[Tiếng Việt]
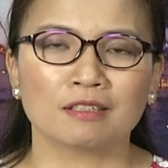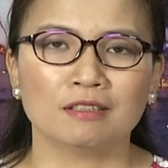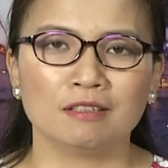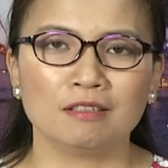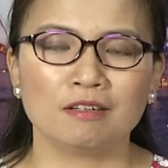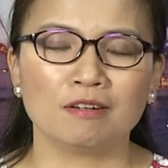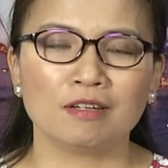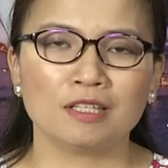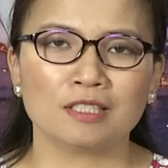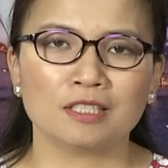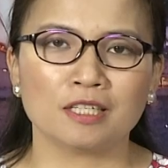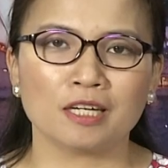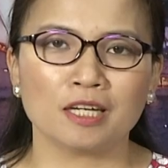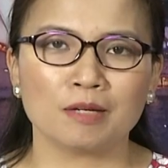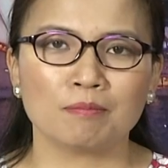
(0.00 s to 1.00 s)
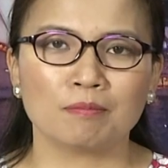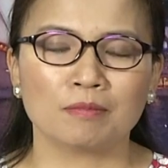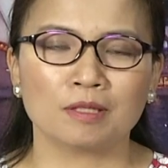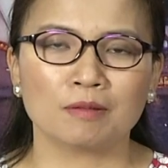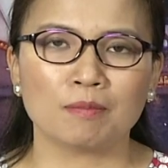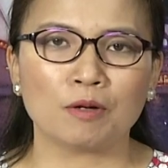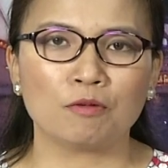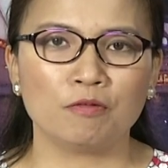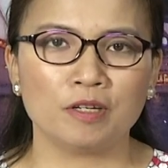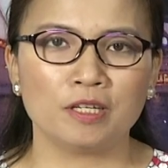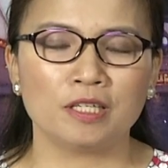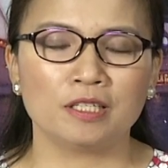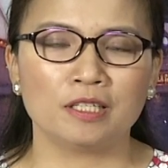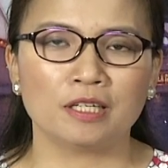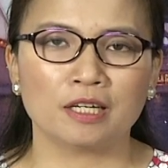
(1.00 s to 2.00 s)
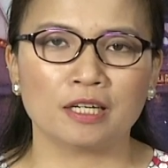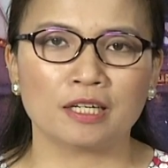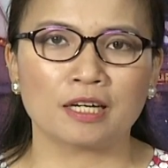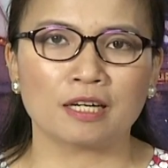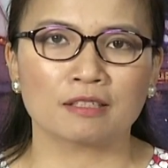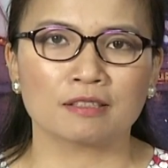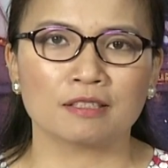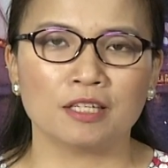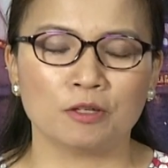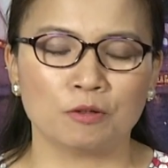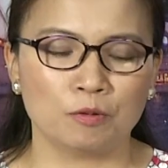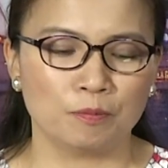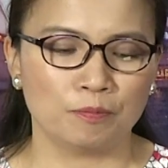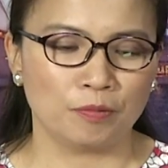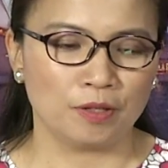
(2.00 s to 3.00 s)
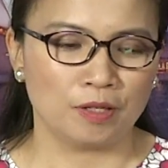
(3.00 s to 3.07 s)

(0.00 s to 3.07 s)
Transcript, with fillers: nữa đó là trẻ em à, béo phì thì ngày càng nhiều